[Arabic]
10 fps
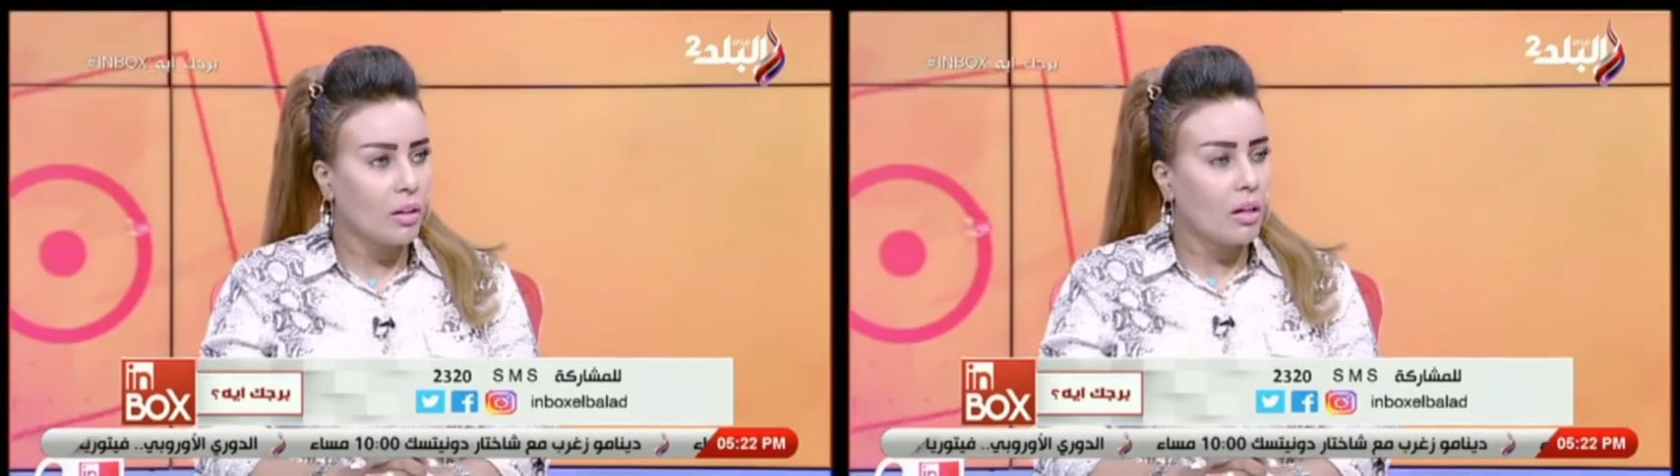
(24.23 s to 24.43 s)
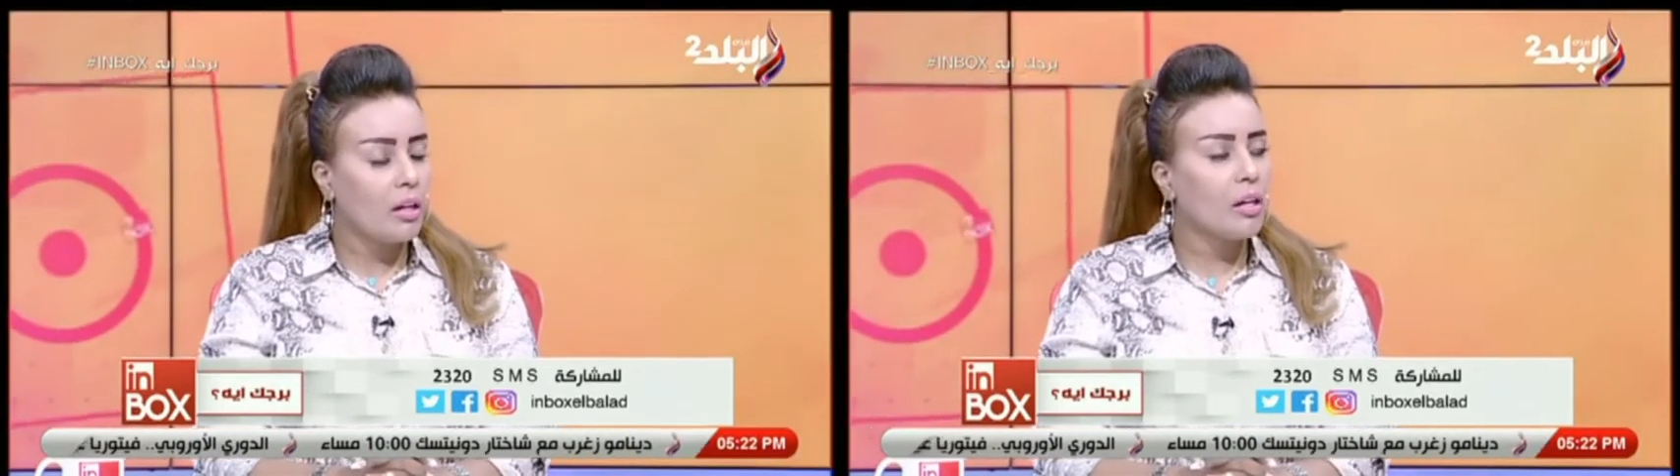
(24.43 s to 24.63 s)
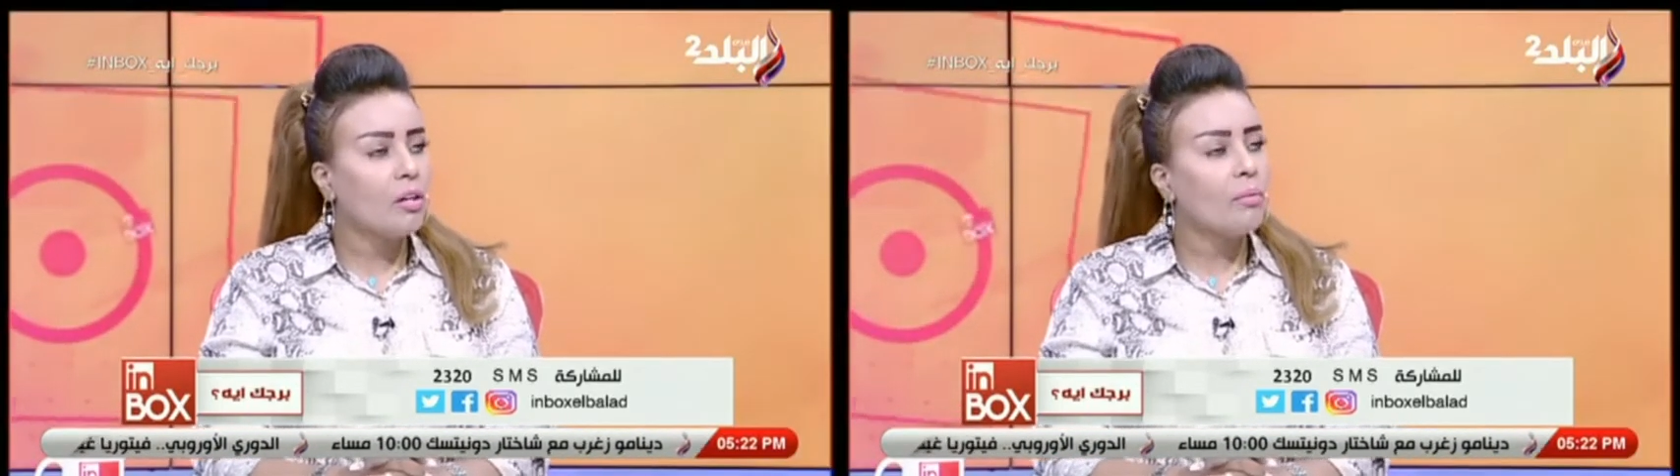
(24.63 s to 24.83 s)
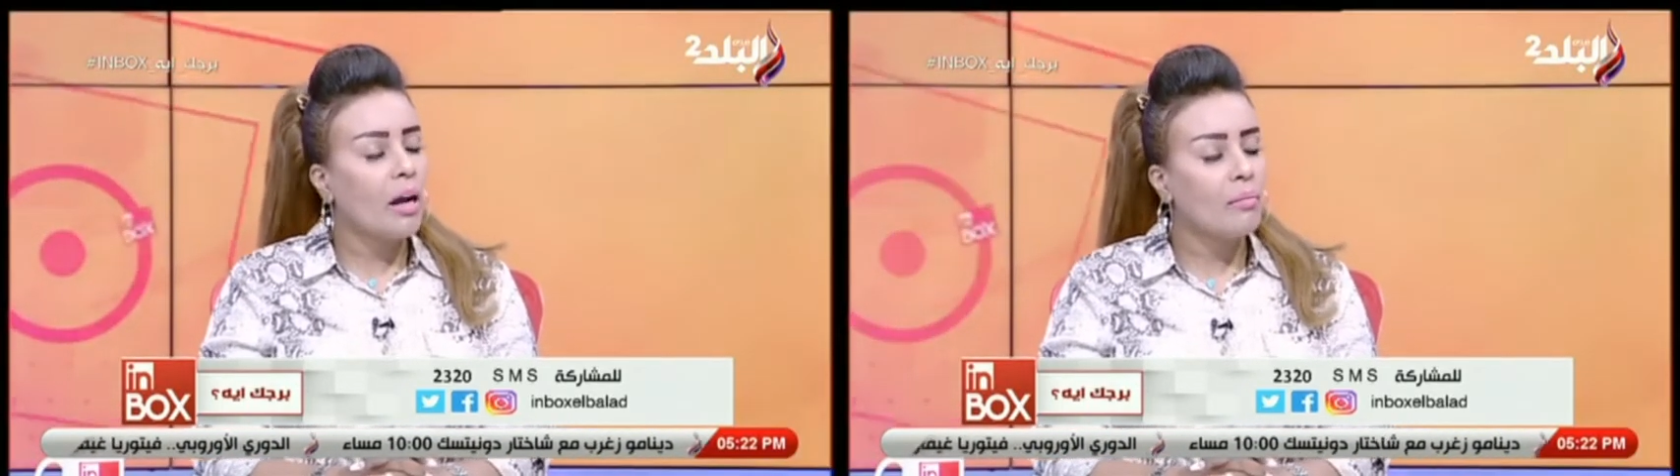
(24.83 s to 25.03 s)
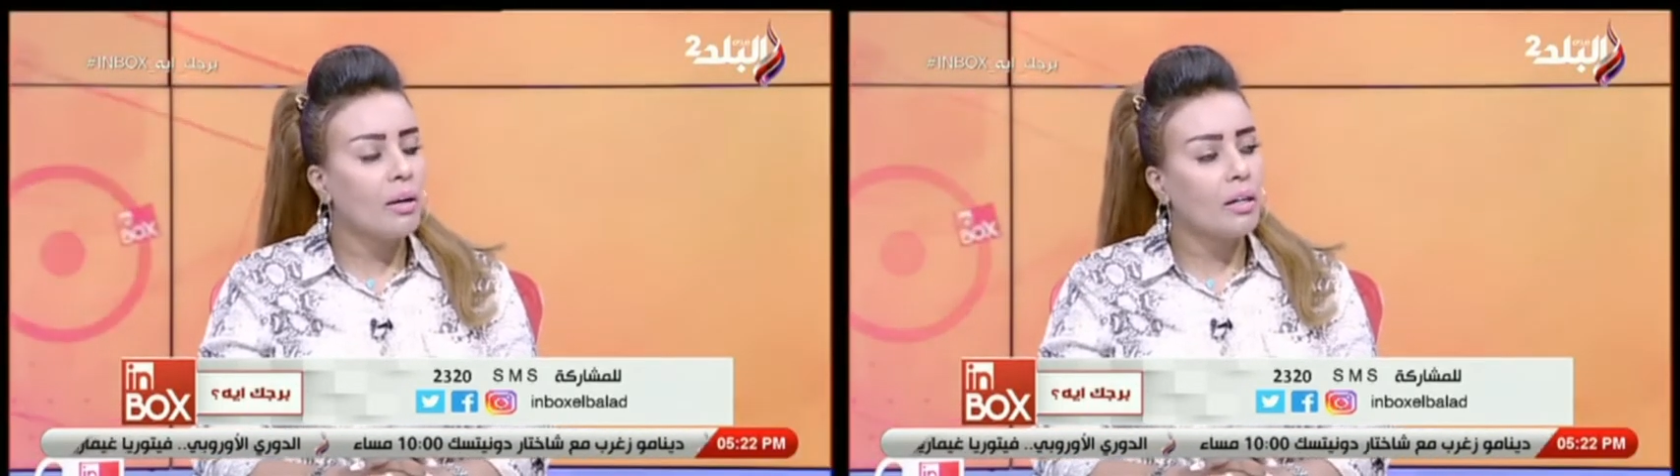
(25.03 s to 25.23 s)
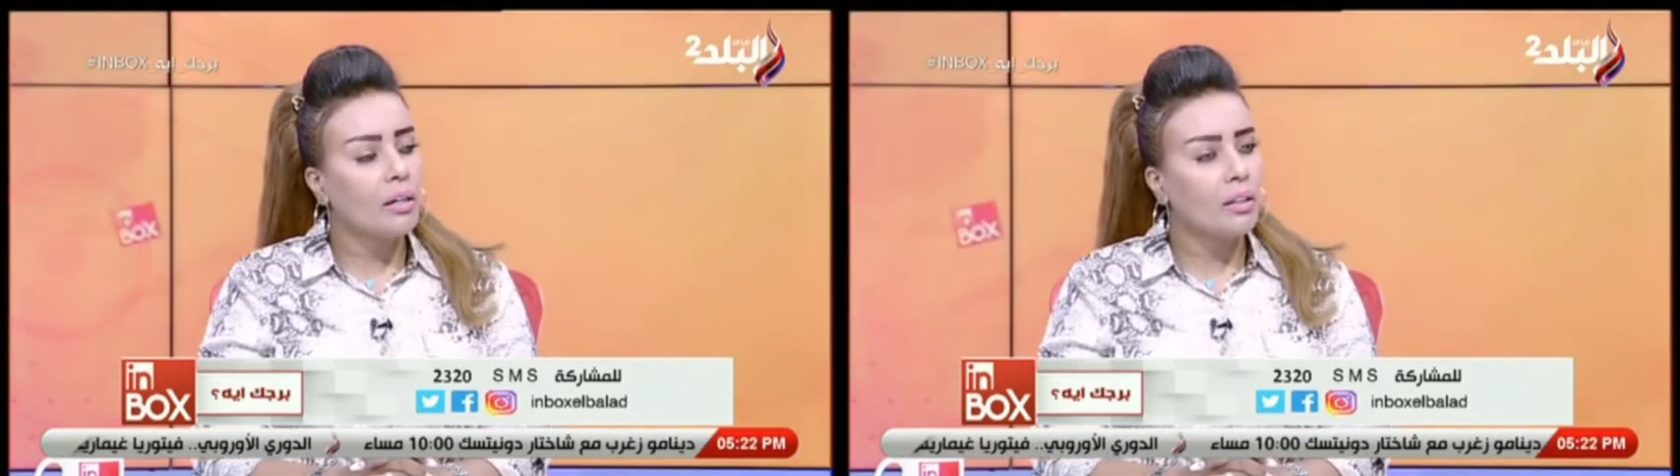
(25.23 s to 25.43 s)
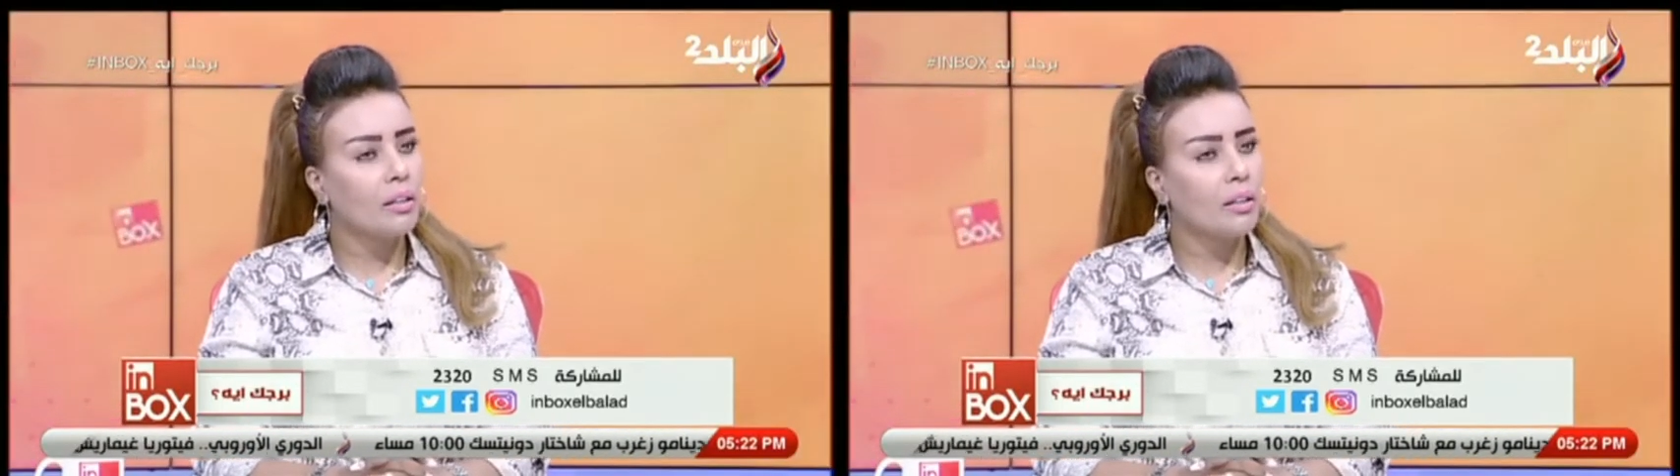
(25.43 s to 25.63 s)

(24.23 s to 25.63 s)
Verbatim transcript: لأنه مهما سرطان